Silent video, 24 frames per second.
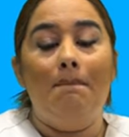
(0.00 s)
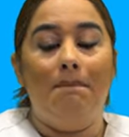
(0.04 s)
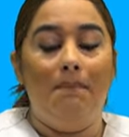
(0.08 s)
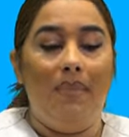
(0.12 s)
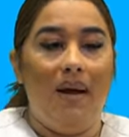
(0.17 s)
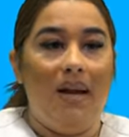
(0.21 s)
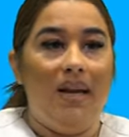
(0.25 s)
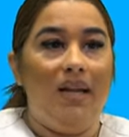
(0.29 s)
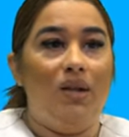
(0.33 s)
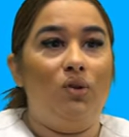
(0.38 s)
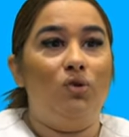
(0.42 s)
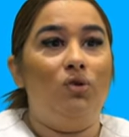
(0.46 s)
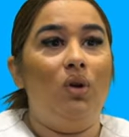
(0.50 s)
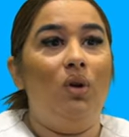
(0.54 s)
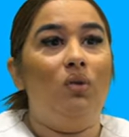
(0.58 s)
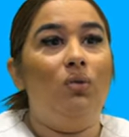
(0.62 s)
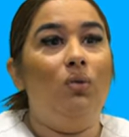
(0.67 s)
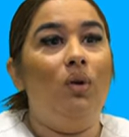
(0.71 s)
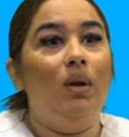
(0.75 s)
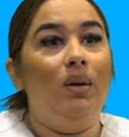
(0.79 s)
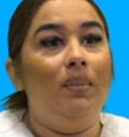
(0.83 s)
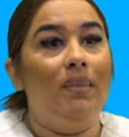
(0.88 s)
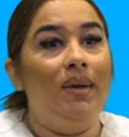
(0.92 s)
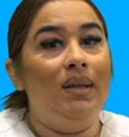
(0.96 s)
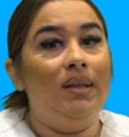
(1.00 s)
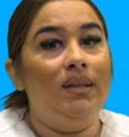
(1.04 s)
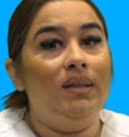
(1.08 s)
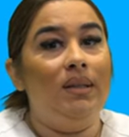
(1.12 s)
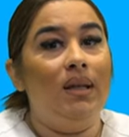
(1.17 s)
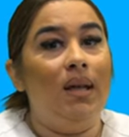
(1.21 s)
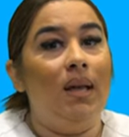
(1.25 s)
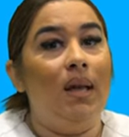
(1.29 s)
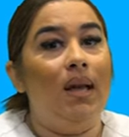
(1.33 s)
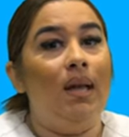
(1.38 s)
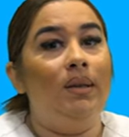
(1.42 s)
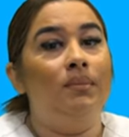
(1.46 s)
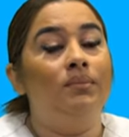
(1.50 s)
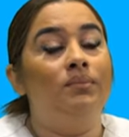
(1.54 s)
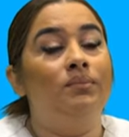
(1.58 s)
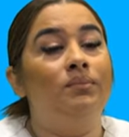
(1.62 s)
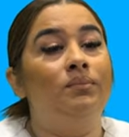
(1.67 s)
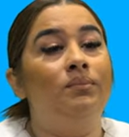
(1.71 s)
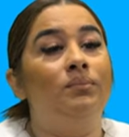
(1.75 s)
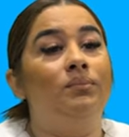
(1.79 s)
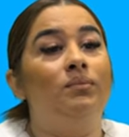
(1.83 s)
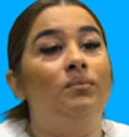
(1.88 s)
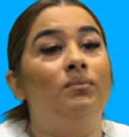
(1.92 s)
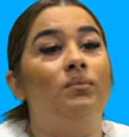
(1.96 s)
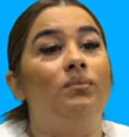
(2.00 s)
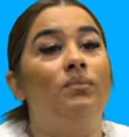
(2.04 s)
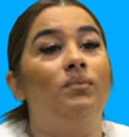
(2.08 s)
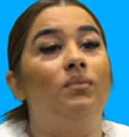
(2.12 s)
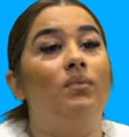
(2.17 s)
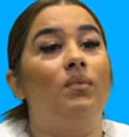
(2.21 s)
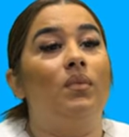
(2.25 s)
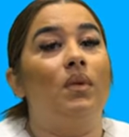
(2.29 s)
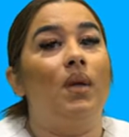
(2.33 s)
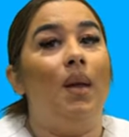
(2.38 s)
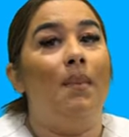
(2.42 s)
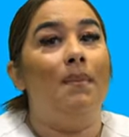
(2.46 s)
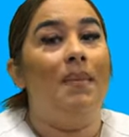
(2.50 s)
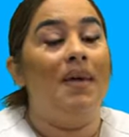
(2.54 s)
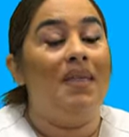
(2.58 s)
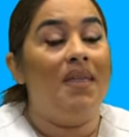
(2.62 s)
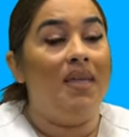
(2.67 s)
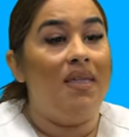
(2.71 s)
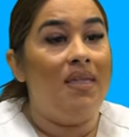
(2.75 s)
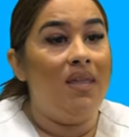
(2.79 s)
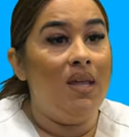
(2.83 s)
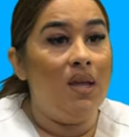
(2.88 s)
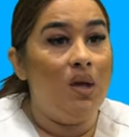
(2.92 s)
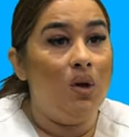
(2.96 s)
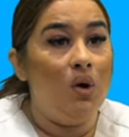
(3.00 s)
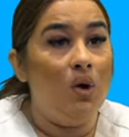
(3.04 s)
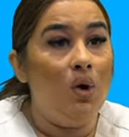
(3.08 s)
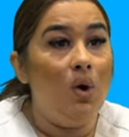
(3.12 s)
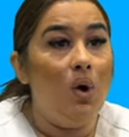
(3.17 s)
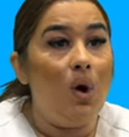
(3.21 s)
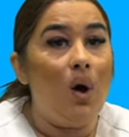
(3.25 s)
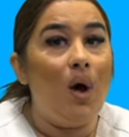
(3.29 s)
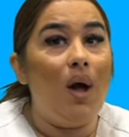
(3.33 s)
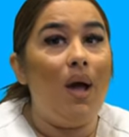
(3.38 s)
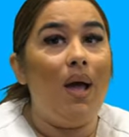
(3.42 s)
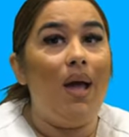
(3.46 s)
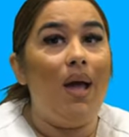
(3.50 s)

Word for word: Vale, yo actualmente mm, me dedico